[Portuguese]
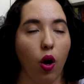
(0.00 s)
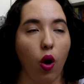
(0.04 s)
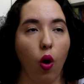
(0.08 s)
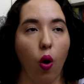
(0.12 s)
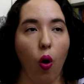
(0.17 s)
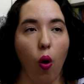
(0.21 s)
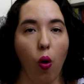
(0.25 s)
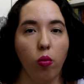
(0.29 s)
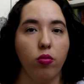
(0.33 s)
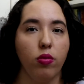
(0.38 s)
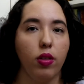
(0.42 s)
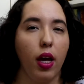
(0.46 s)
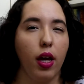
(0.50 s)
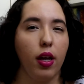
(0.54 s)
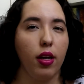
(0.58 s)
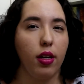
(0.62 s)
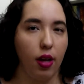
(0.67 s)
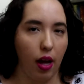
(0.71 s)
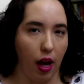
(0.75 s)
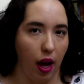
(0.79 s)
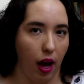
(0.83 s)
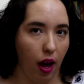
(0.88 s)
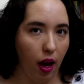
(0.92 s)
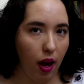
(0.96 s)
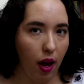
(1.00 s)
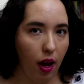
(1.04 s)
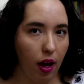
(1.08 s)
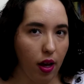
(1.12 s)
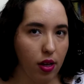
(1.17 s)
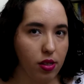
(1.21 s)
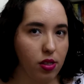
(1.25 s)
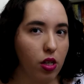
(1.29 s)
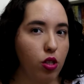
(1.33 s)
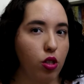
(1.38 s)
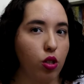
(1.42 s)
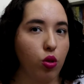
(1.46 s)
condenar
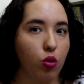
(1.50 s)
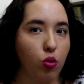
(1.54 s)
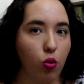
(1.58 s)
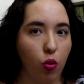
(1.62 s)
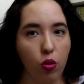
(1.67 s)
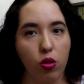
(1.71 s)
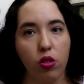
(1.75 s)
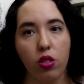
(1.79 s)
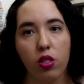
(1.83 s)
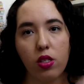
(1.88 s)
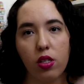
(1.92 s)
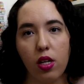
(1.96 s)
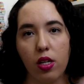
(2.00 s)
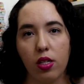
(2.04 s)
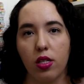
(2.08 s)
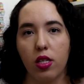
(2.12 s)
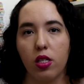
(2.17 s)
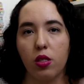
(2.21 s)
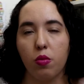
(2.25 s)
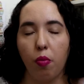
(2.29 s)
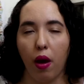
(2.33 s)
as atitudes desses